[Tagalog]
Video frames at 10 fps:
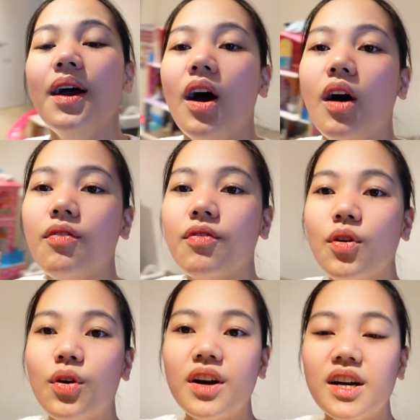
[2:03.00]
Of
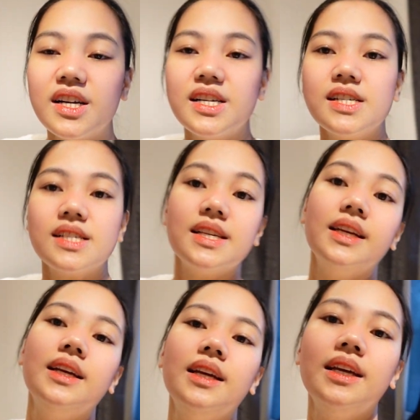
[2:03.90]
course,
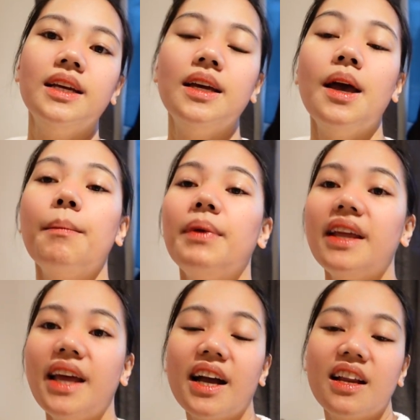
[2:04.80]

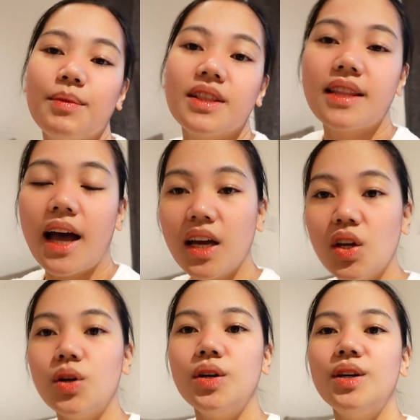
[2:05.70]
pinayagan naman tayo.